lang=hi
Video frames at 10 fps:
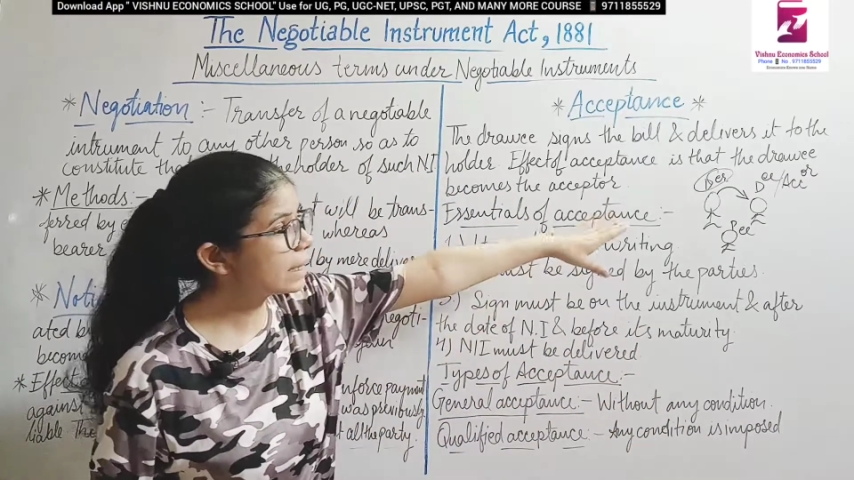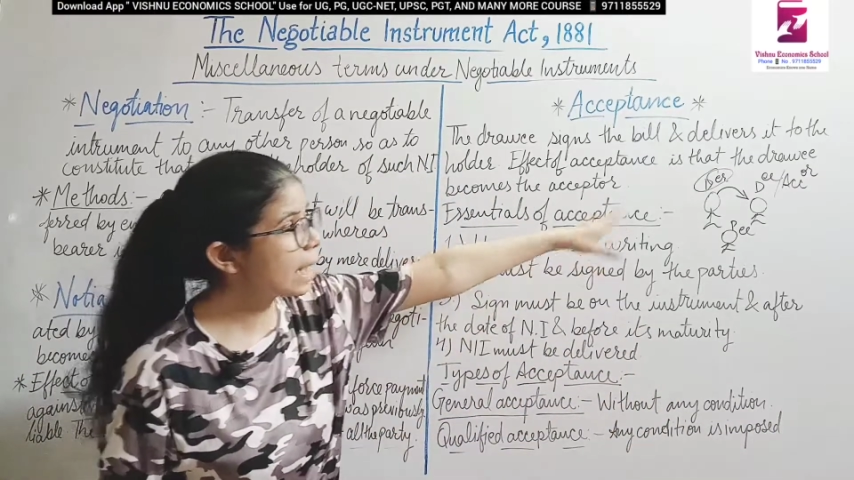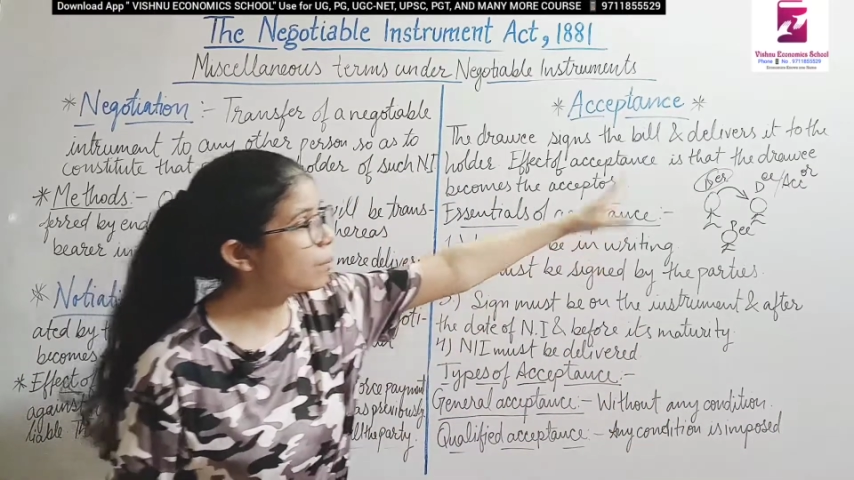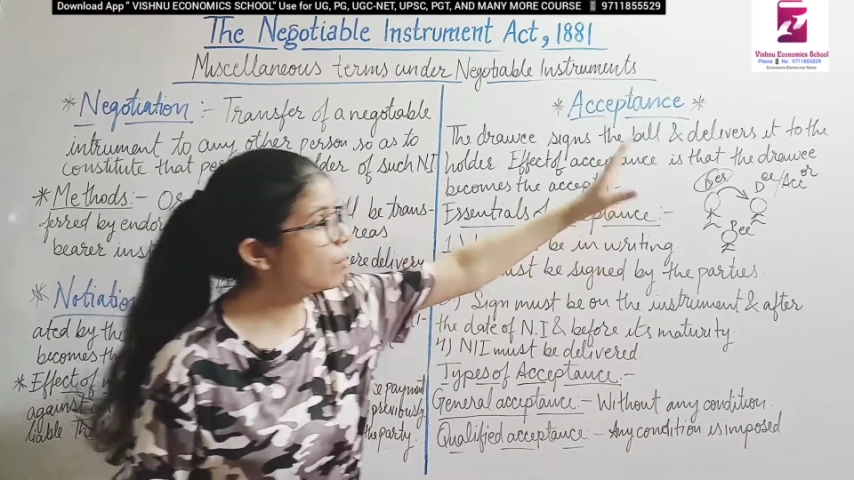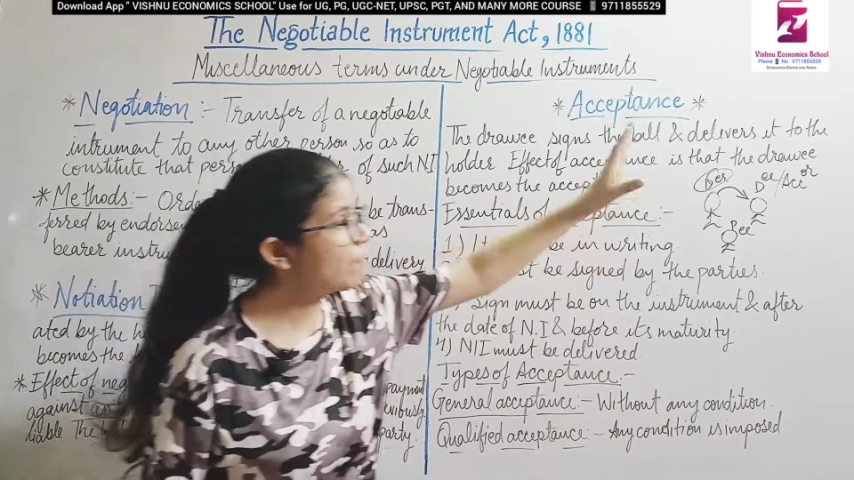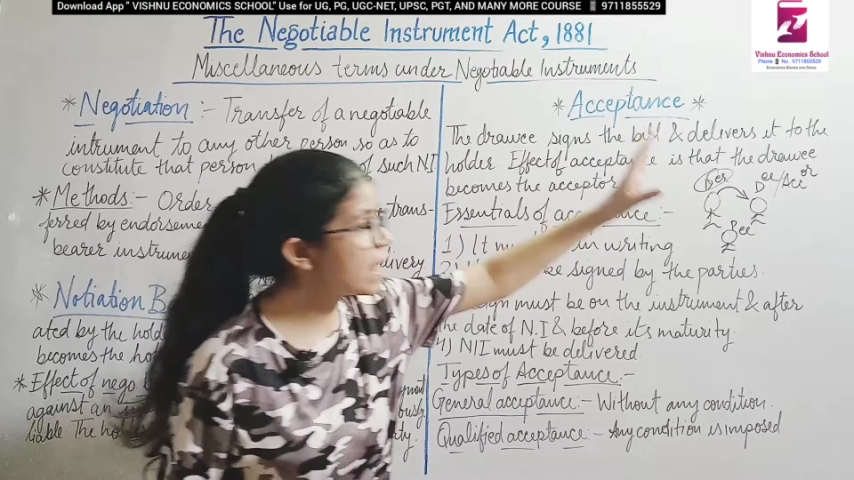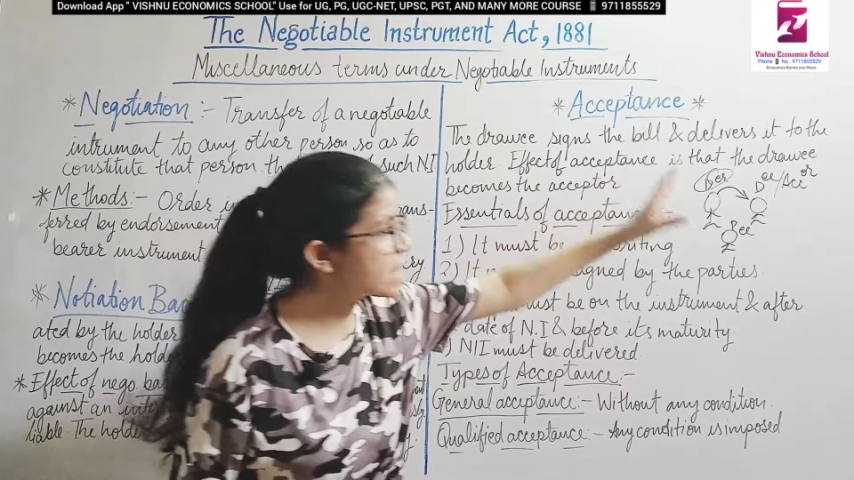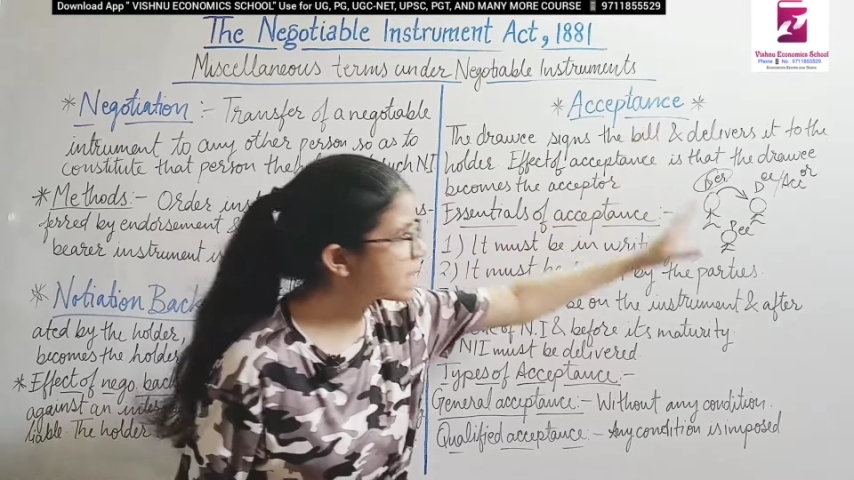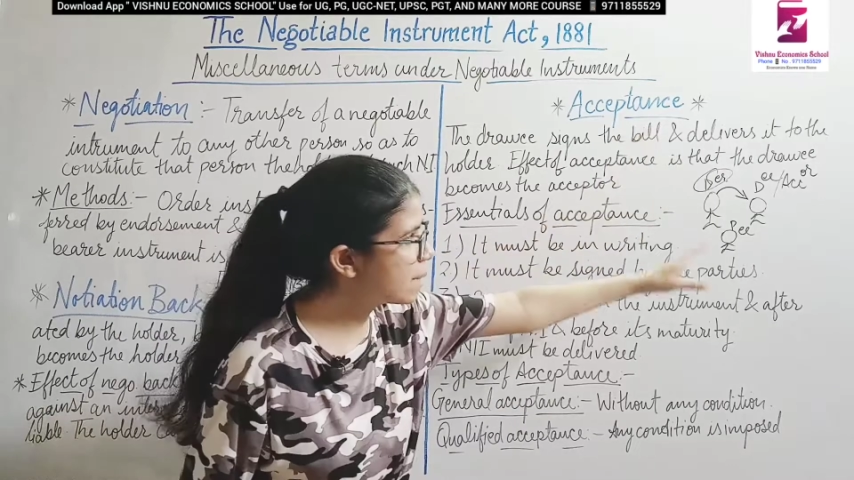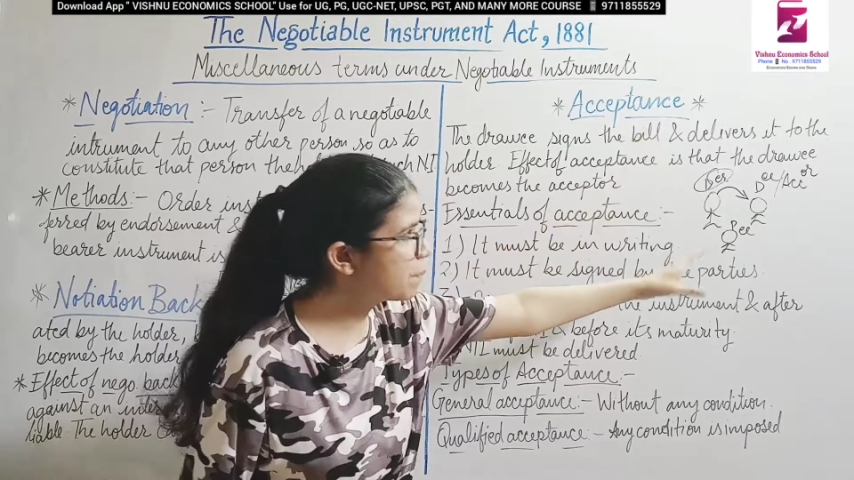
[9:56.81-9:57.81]
टाइम ऑफ
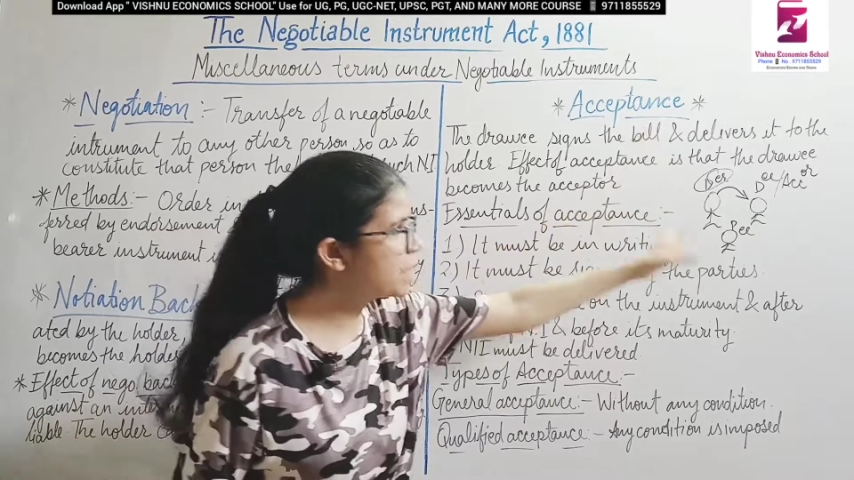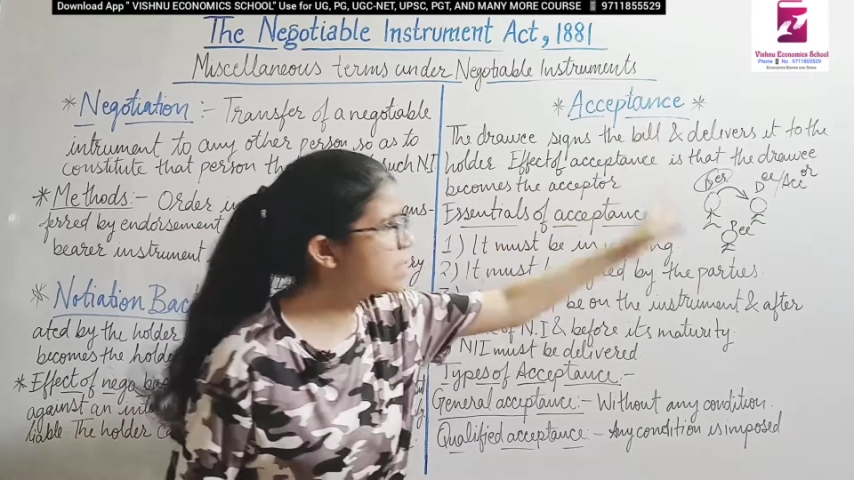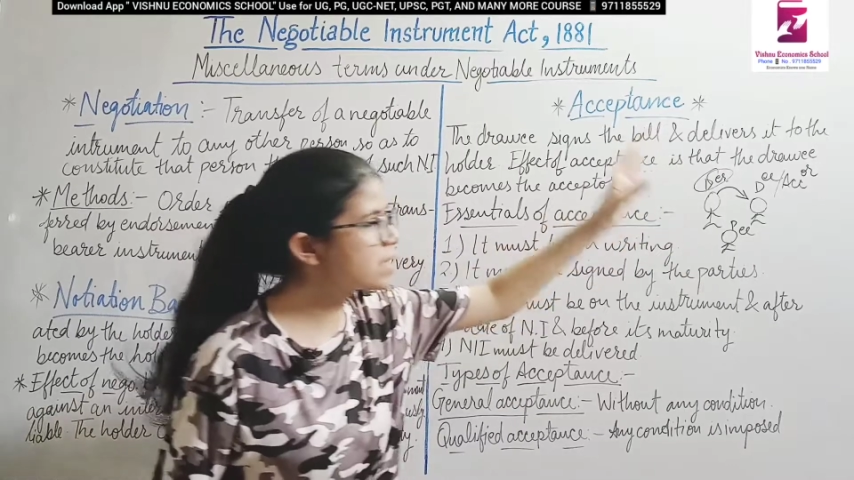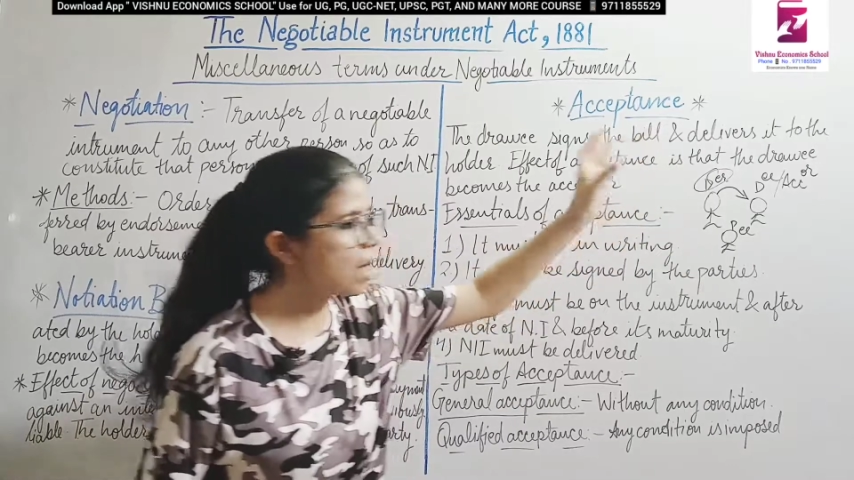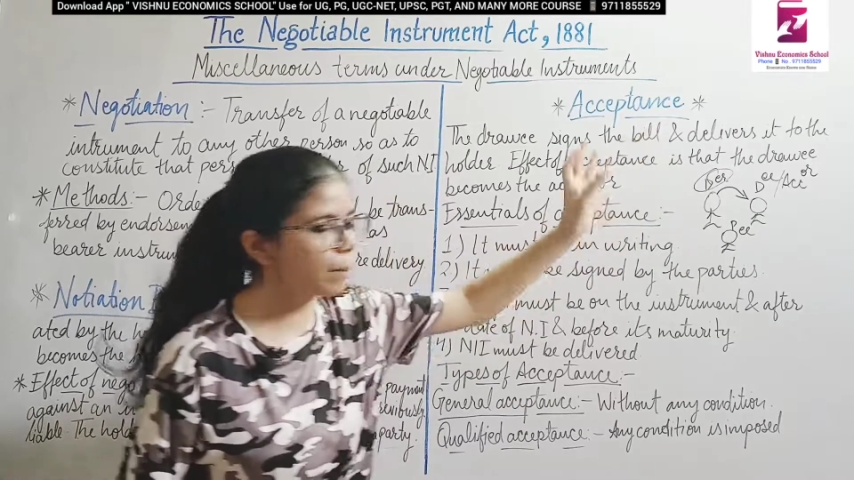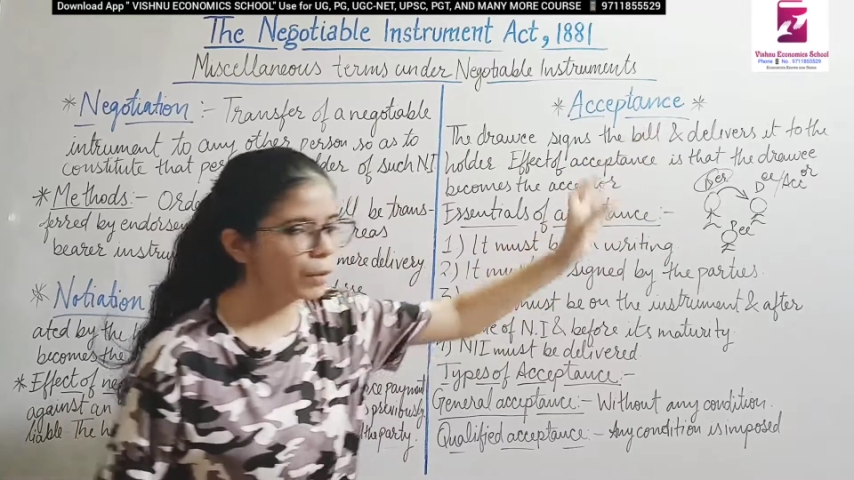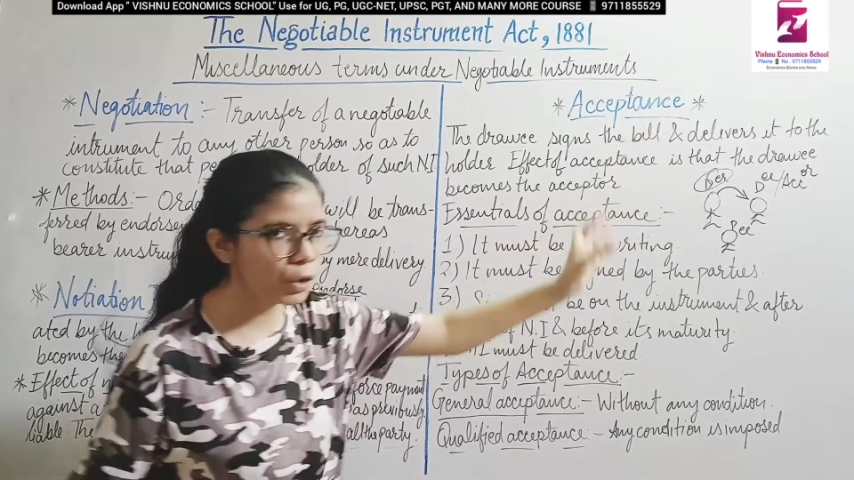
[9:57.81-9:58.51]
एक्सेप्टेंस यहाँ पर